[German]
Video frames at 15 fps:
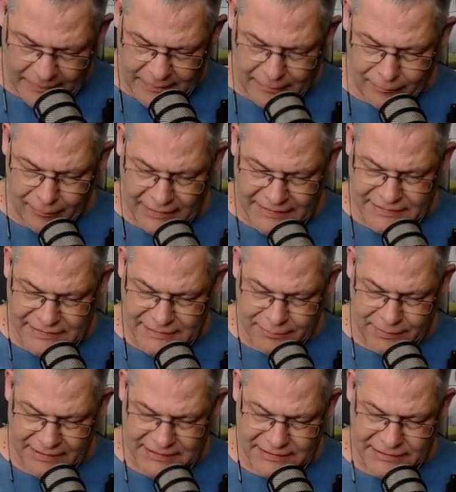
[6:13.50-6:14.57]
meistens
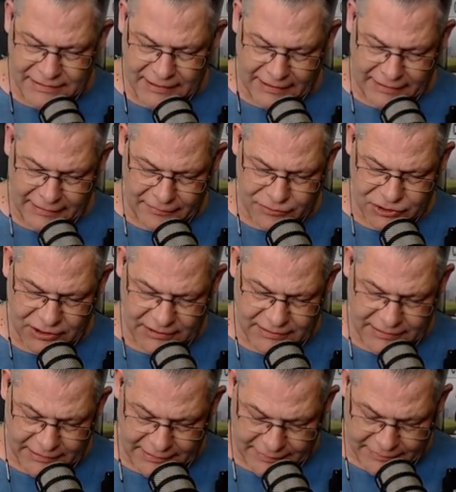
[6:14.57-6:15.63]
passen die
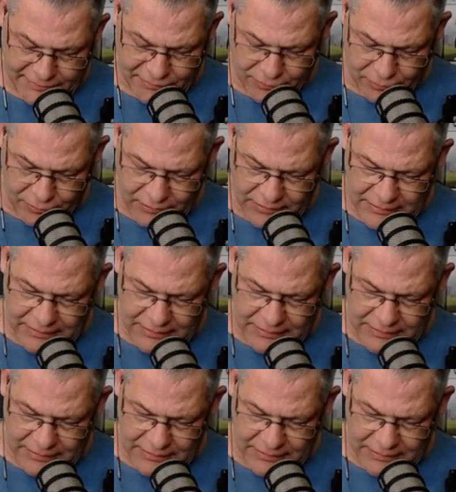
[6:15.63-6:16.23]
Angriffsstrategien so,